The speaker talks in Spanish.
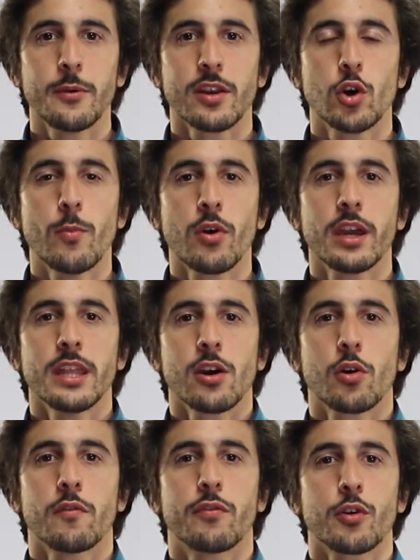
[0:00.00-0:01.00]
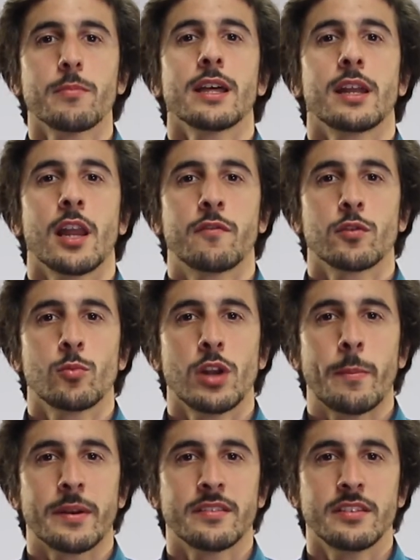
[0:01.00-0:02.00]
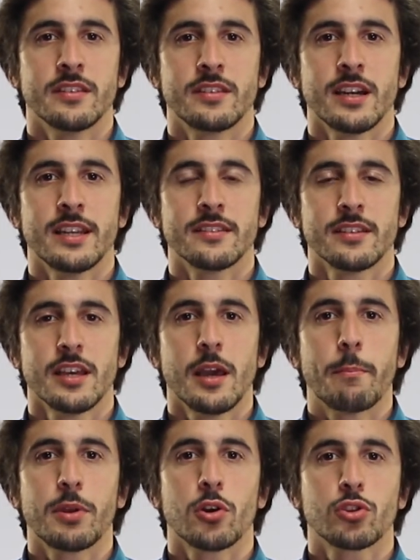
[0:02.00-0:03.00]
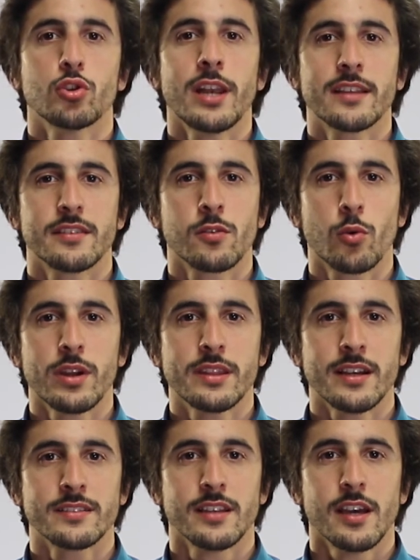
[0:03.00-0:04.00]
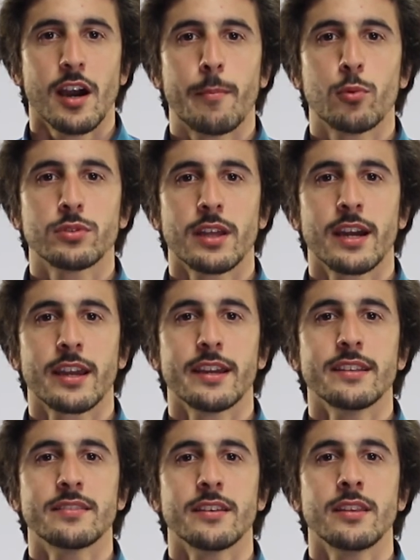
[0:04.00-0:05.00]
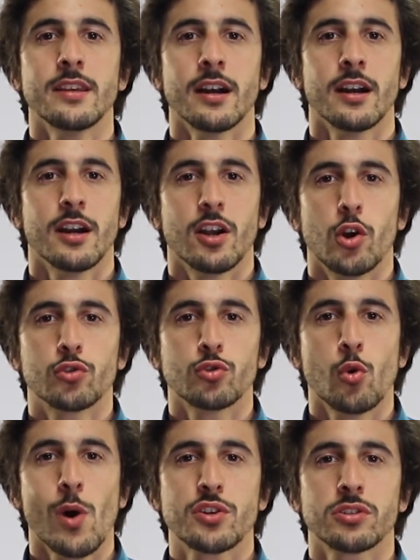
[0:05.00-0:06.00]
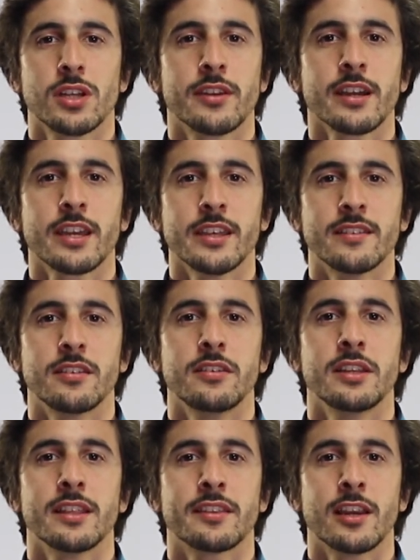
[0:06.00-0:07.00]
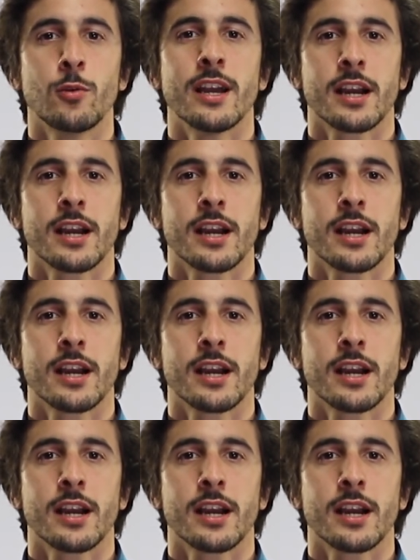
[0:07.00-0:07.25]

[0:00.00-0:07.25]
que ver cómo quedan conformadas las fórmulas presidenciales, pero todas las encuestas apuntan a que ese día los uruguayos tendrán que decidir entre Luis